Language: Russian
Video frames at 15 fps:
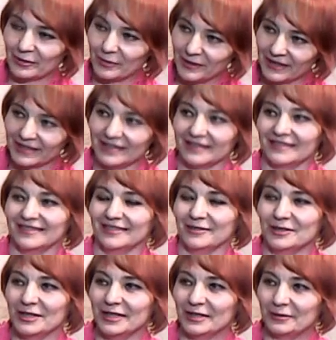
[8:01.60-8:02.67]
Вероника,
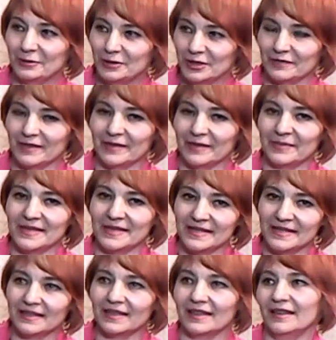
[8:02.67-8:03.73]
очень доходчиво
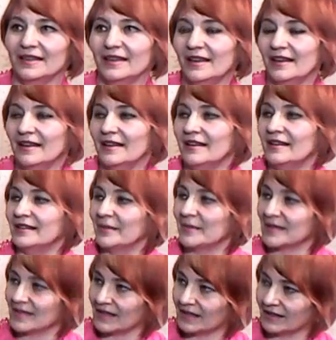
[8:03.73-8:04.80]
объяснила. И
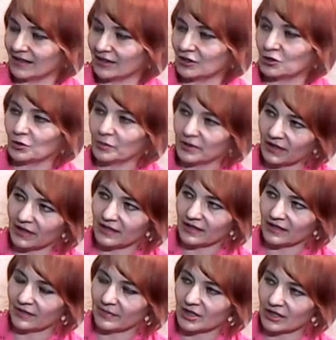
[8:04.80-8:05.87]
напоследок, что бы ты
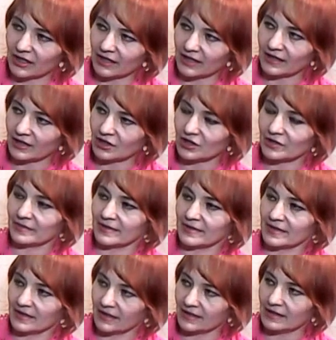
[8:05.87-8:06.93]
хотела пожелать
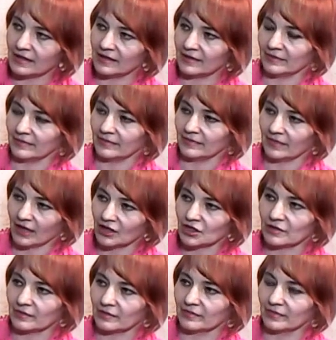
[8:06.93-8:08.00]
нашим зрителям,
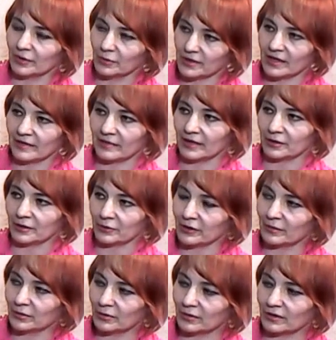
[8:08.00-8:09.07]
нашим друзьям,
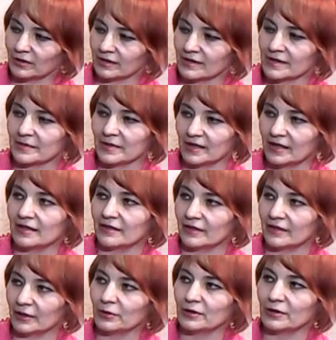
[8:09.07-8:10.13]
которые будут смотреть
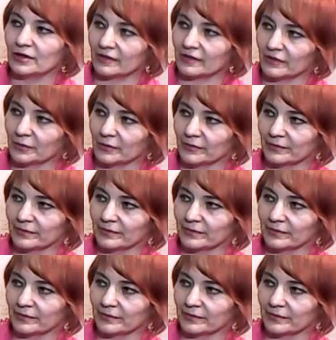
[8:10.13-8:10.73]
твое интервью? Ну,